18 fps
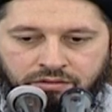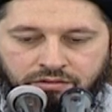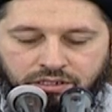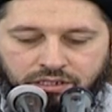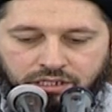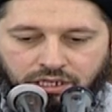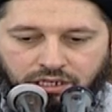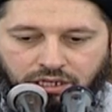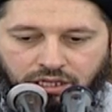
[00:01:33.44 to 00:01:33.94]

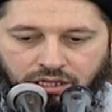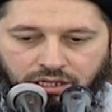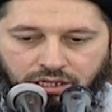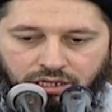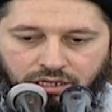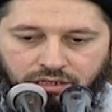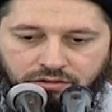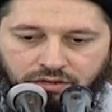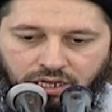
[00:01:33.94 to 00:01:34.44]
وصلى
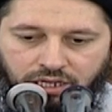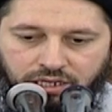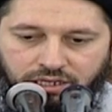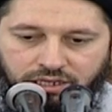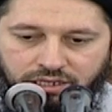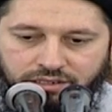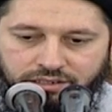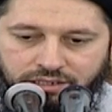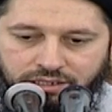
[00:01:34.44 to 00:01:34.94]
الله
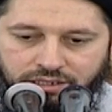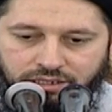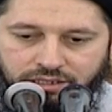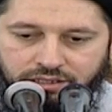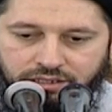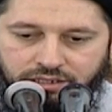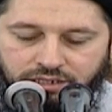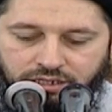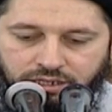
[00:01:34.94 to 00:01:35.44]
على
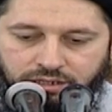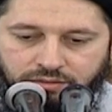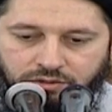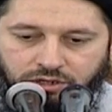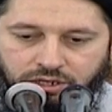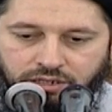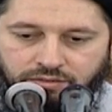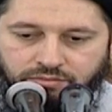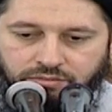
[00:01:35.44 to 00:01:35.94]
سيدنا
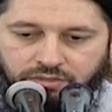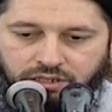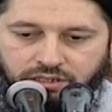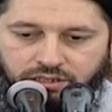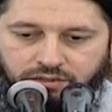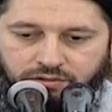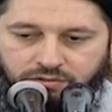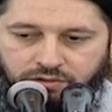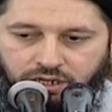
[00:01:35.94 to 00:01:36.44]

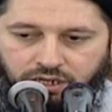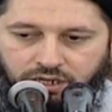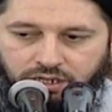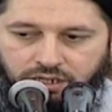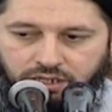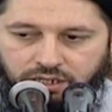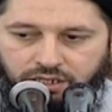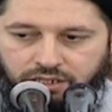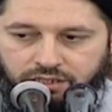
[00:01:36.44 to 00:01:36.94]
محمد
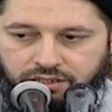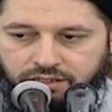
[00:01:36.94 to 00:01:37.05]
وآله